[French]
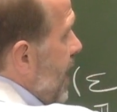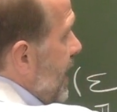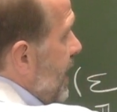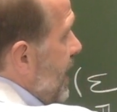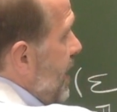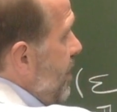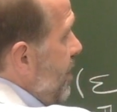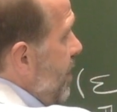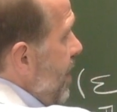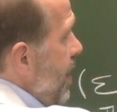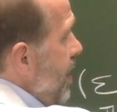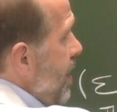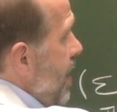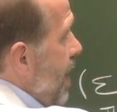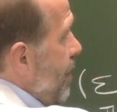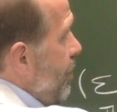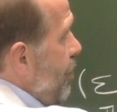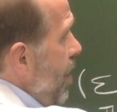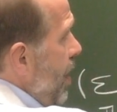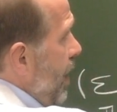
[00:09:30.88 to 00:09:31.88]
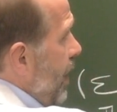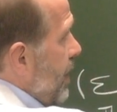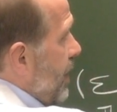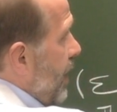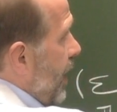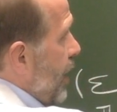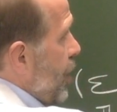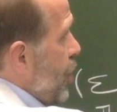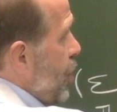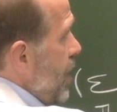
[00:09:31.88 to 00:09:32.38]
qui va avoir un
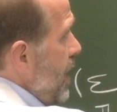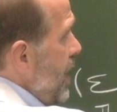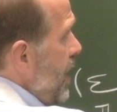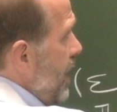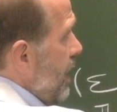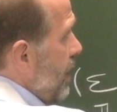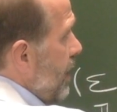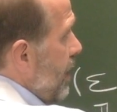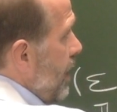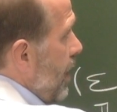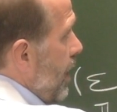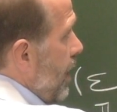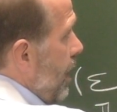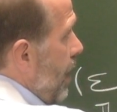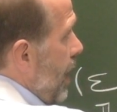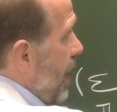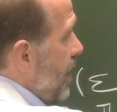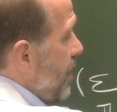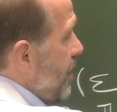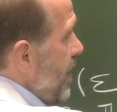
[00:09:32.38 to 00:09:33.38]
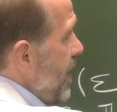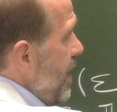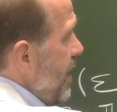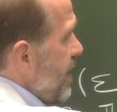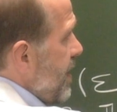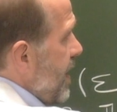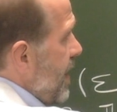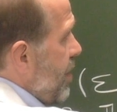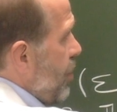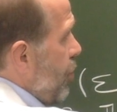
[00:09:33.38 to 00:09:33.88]
trajet
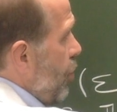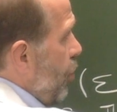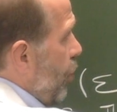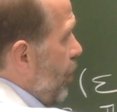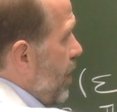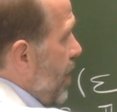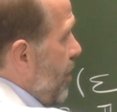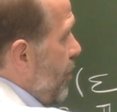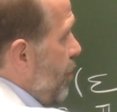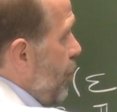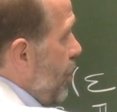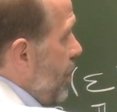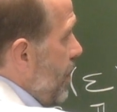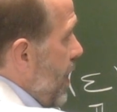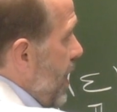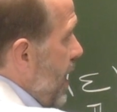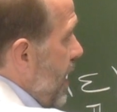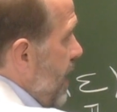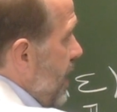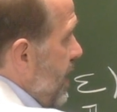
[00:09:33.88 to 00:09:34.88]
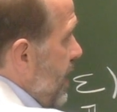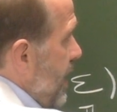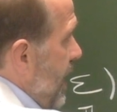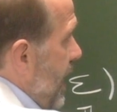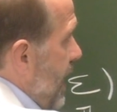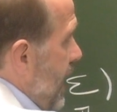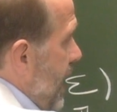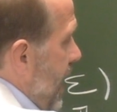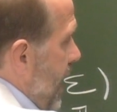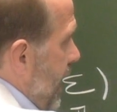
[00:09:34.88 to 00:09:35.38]
inverse à ce que l'on a vu.
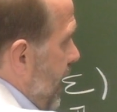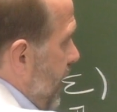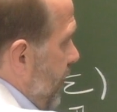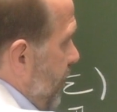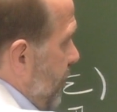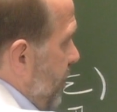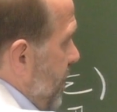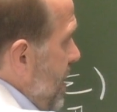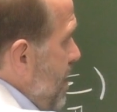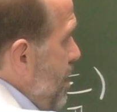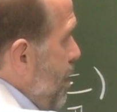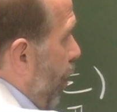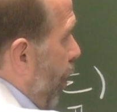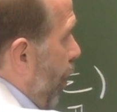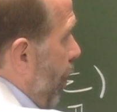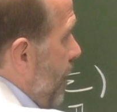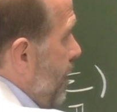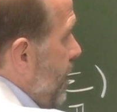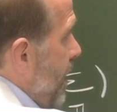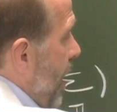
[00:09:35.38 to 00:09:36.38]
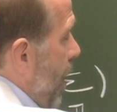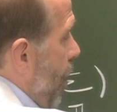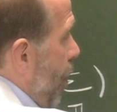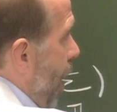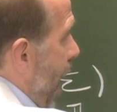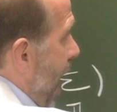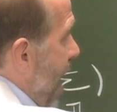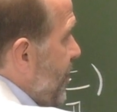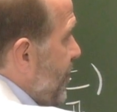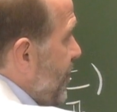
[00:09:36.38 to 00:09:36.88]
La fibre euh,
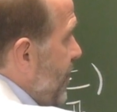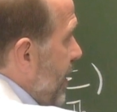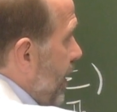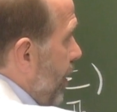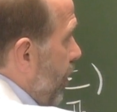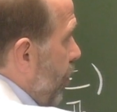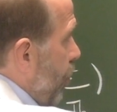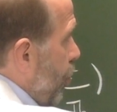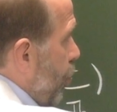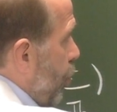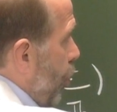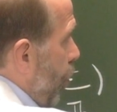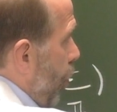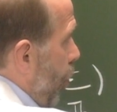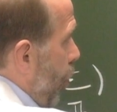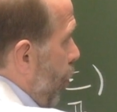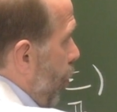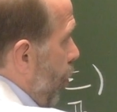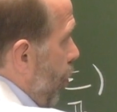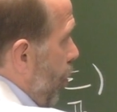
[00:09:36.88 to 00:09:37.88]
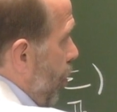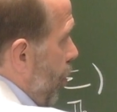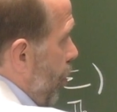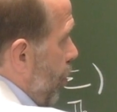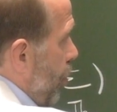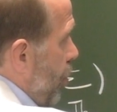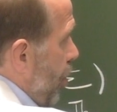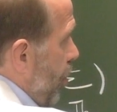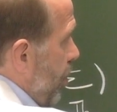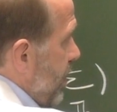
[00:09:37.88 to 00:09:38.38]
afférente au euh,
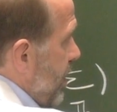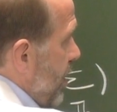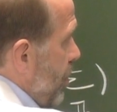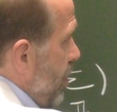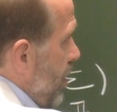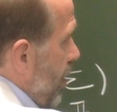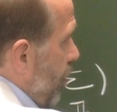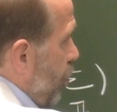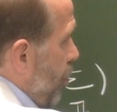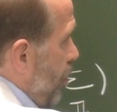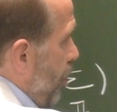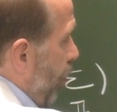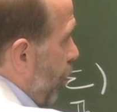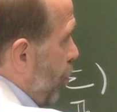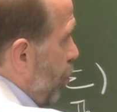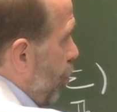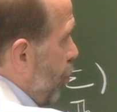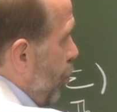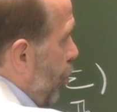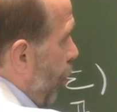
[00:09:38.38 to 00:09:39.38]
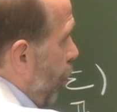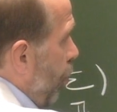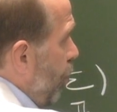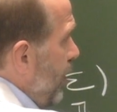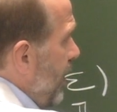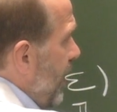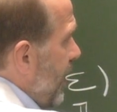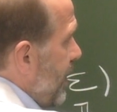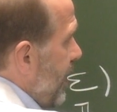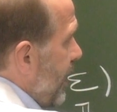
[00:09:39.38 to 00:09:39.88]
corps cellulaire du protoneurone,
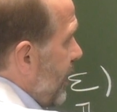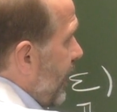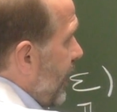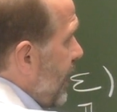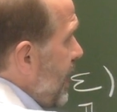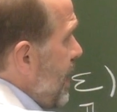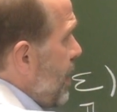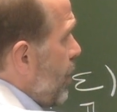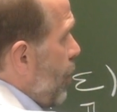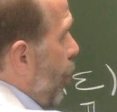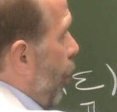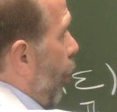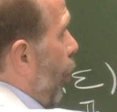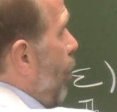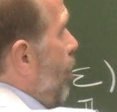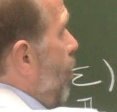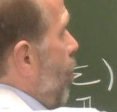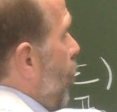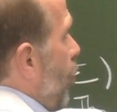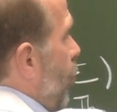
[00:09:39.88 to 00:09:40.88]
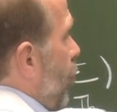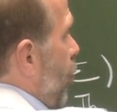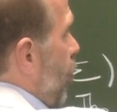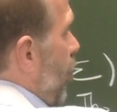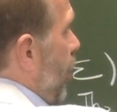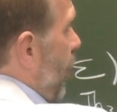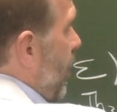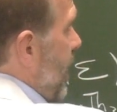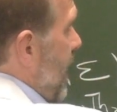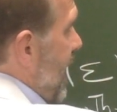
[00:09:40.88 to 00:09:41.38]
la dendrite, remonte
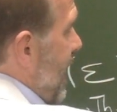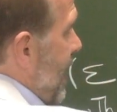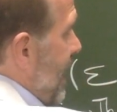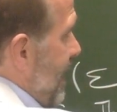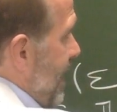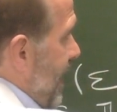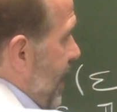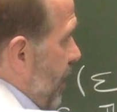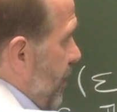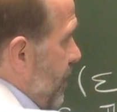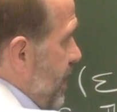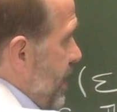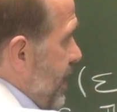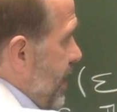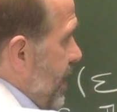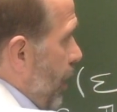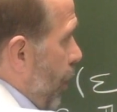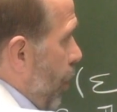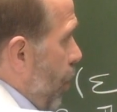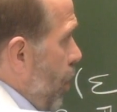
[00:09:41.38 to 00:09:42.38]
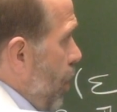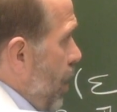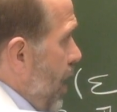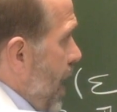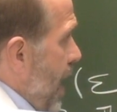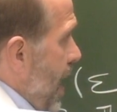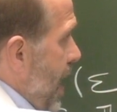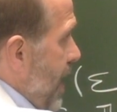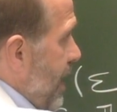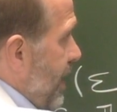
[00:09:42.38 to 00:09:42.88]
dans les nerfs viscéraux,
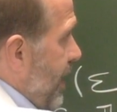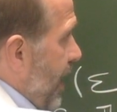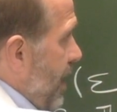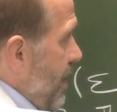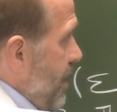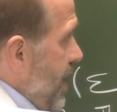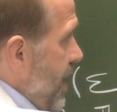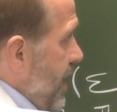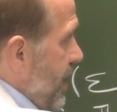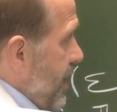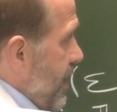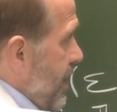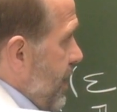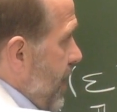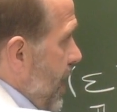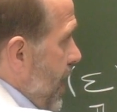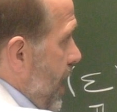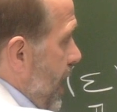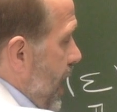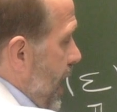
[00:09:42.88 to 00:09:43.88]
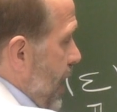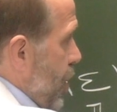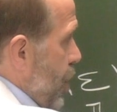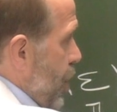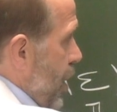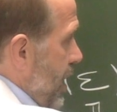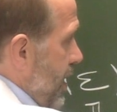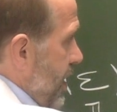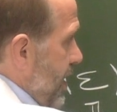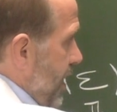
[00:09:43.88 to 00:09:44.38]
traverse la
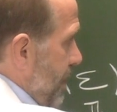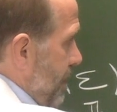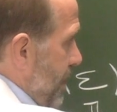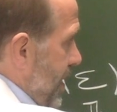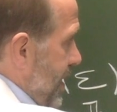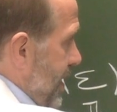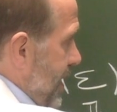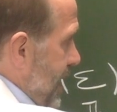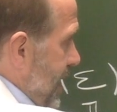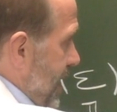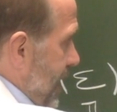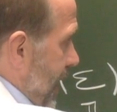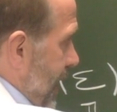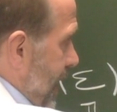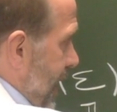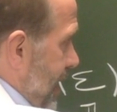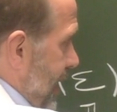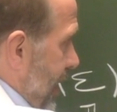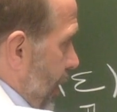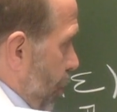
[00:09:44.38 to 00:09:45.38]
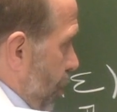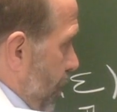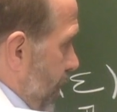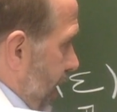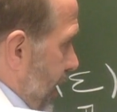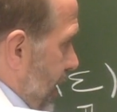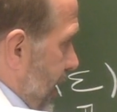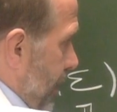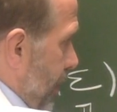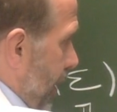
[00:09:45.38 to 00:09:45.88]
chaîne sympathique
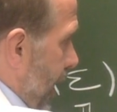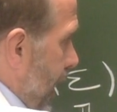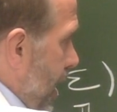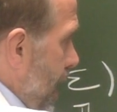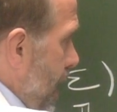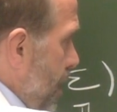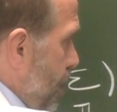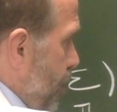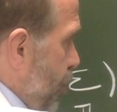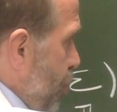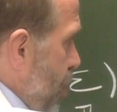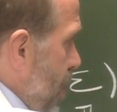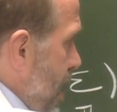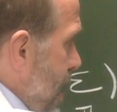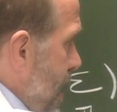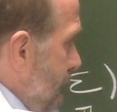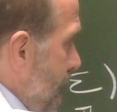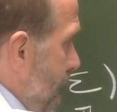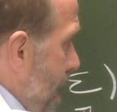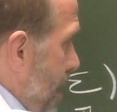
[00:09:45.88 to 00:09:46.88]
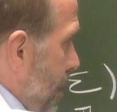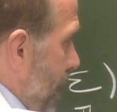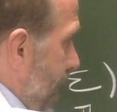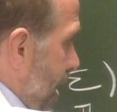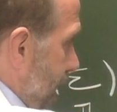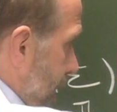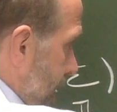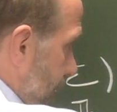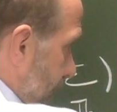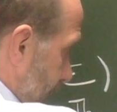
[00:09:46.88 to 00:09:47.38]
latérovertébrale, puis
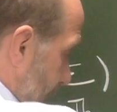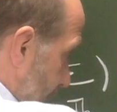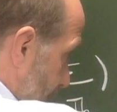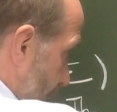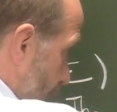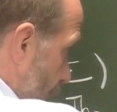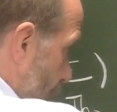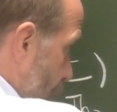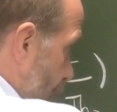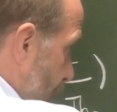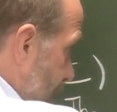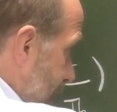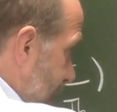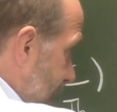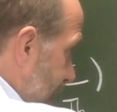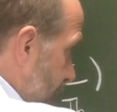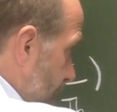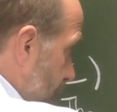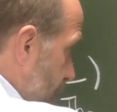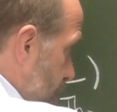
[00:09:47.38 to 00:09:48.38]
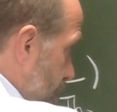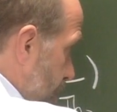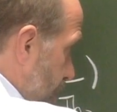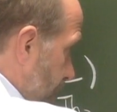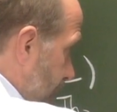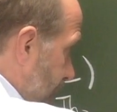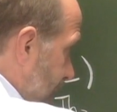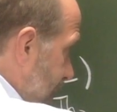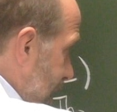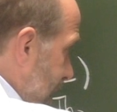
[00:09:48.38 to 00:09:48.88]
par euh, le nerf
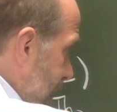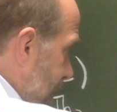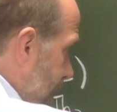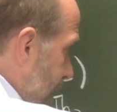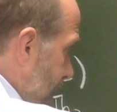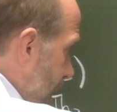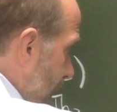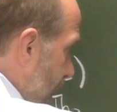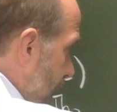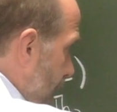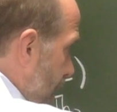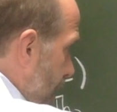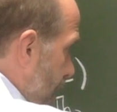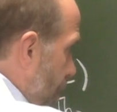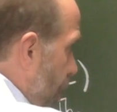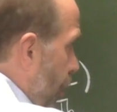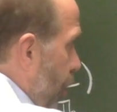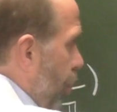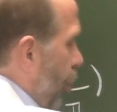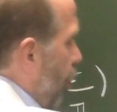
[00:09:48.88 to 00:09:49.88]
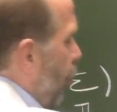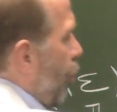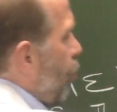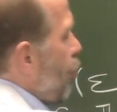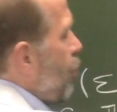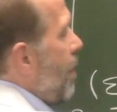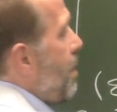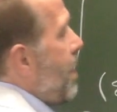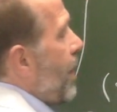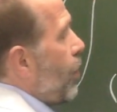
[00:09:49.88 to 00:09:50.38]
splanchnique, euh,
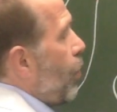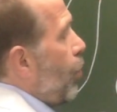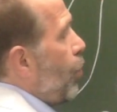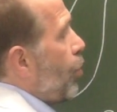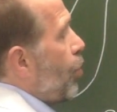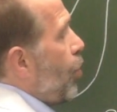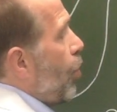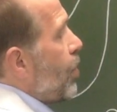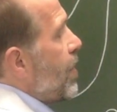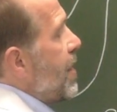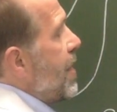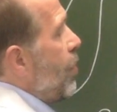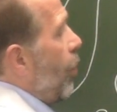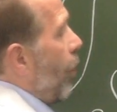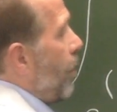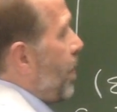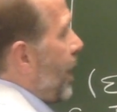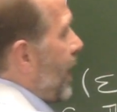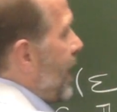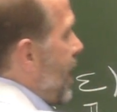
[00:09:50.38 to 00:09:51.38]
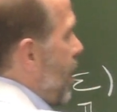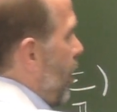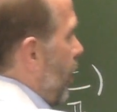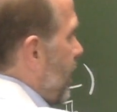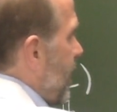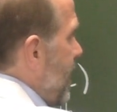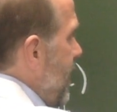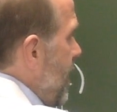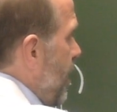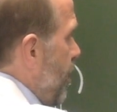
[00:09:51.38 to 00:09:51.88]
rejoint pardon, le ganglion
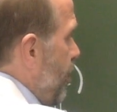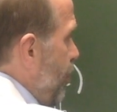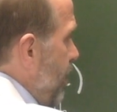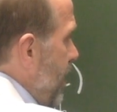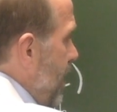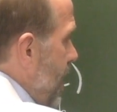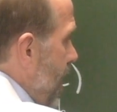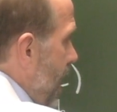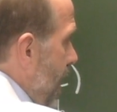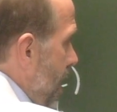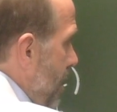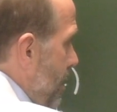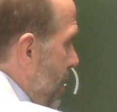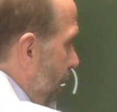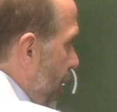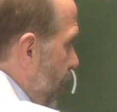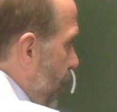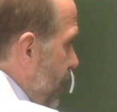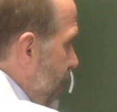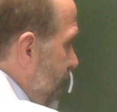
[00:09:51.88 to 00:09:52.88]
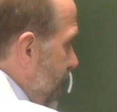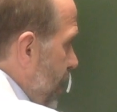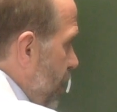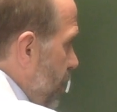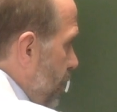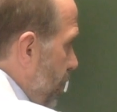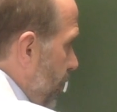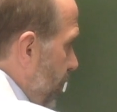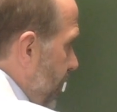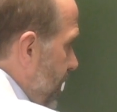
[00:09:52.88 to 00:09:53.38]
préaortique, puis par le nerf
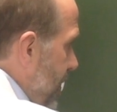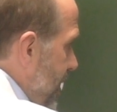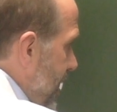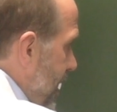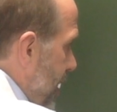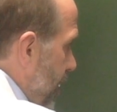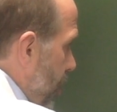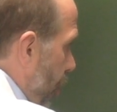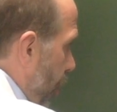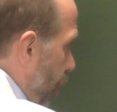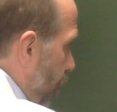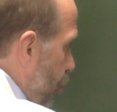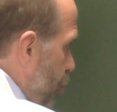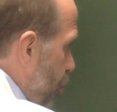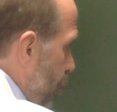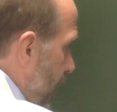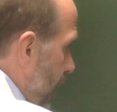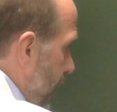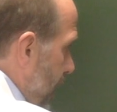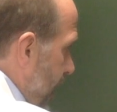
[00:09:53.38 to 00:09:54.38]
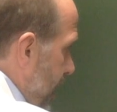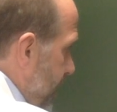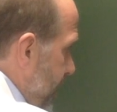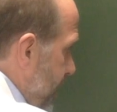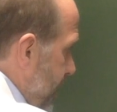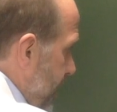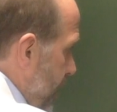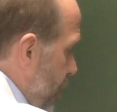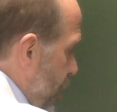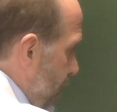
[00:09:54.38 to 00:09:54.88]
splanchnique rejoint la
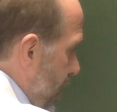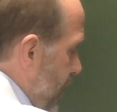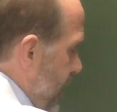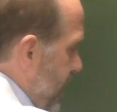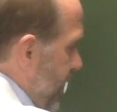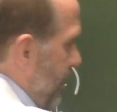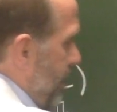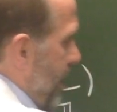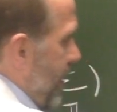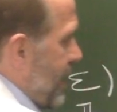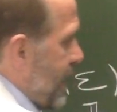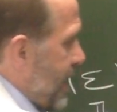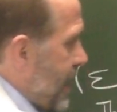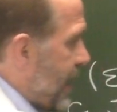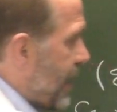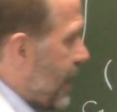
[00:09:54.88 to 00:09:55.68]
chaîne sympathique